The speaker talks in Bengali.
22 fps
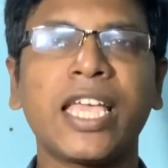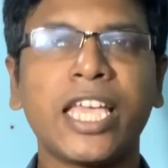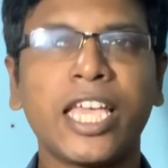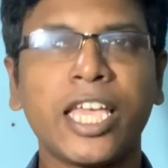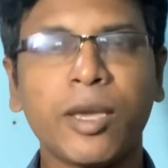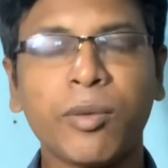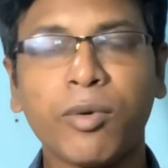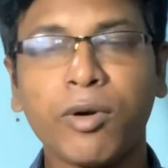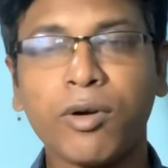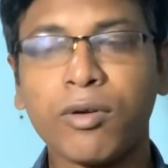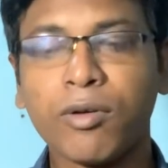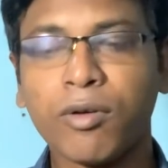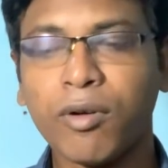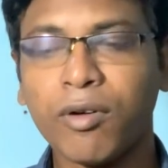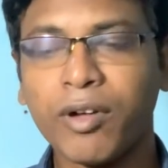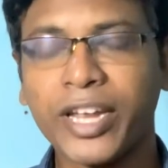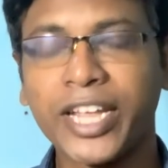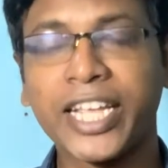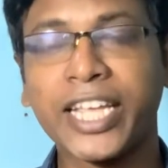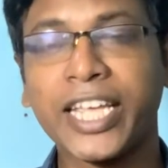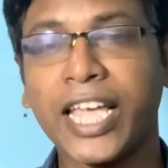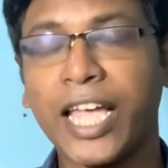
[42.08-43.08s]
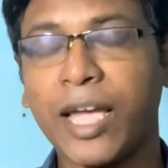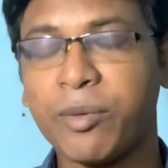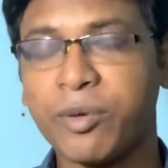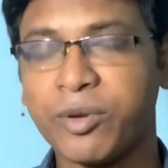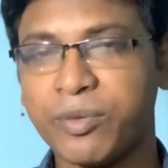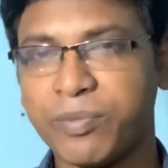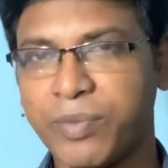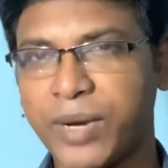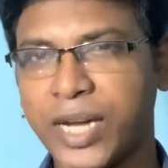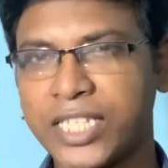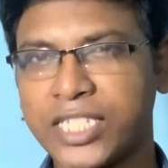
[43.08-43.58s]
এবং অনেকে
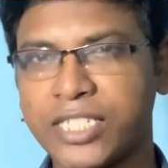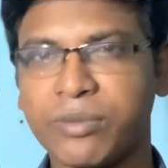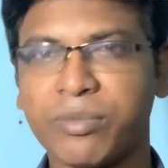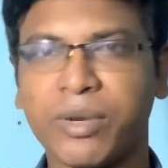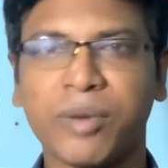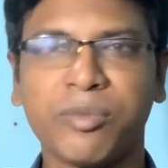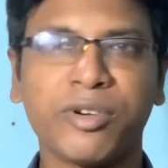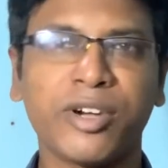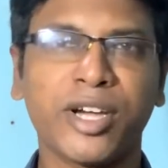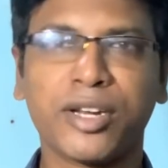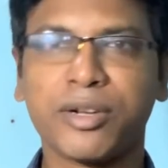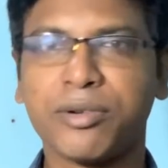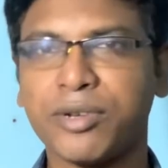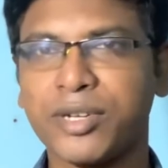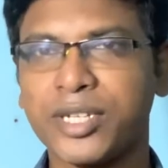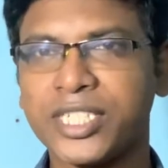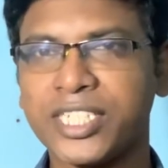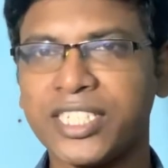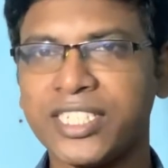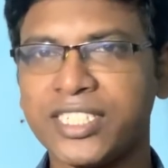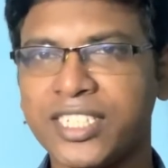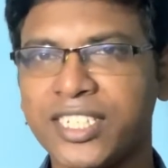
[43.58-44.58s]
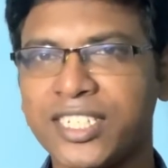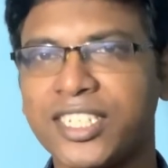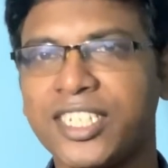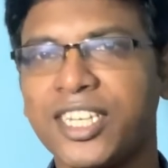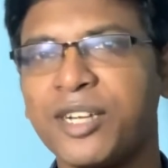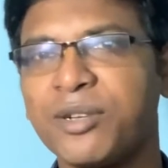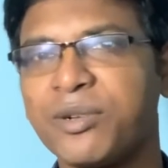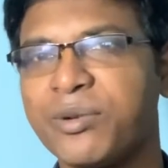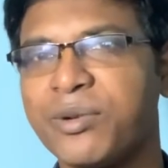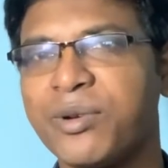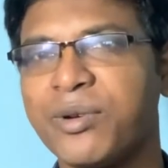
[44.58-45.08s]
এমন বাজে ব্যবহার করেছেন যে
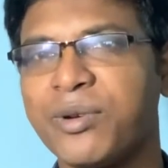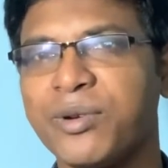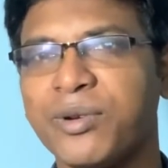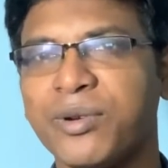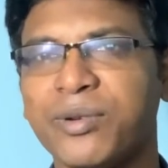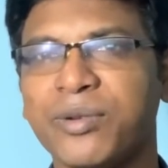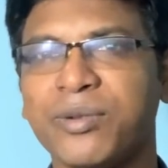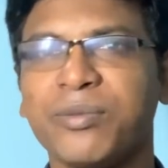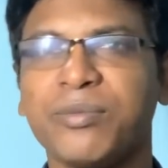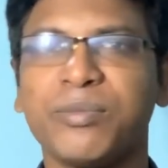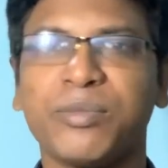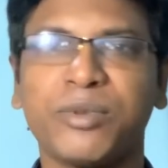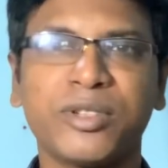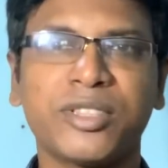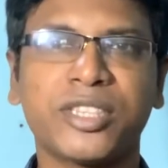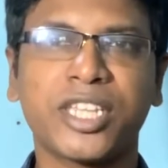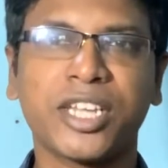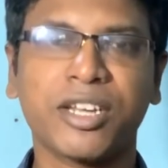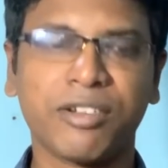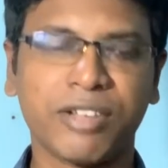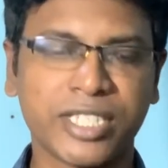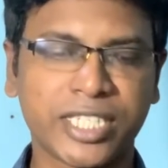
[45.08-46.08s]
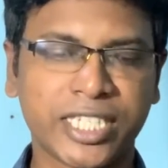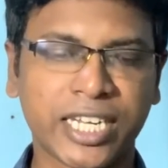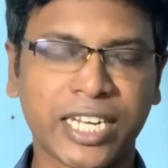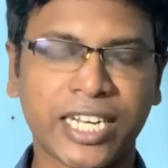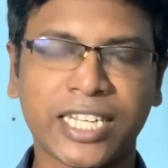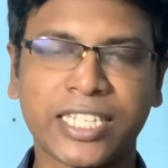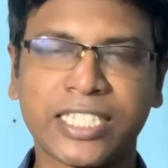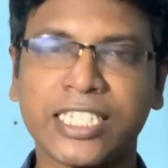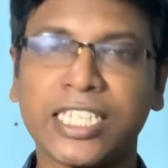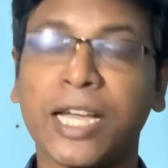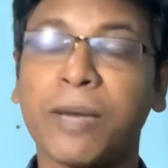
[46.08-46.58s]
সেগুলো বলতে লজ্জা
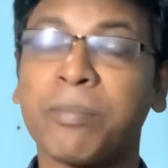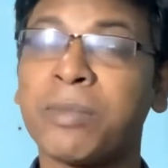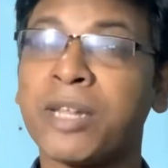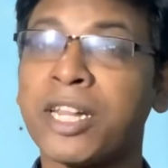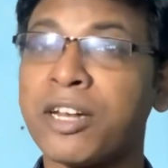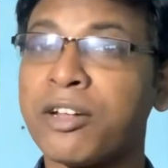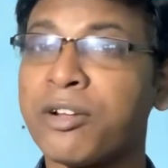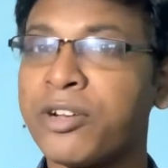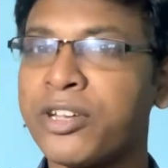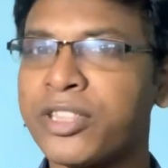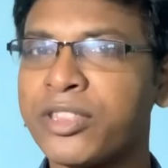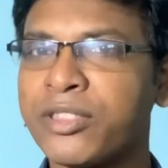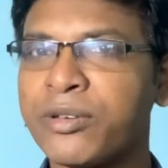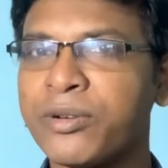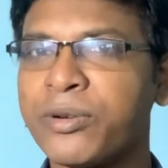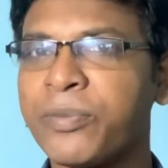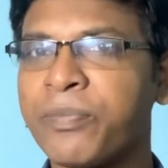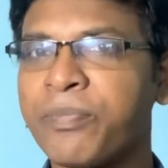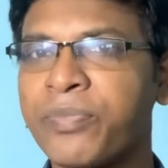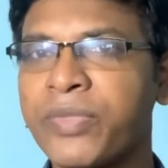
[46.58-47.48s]
লাগছে আপনারা হয়তো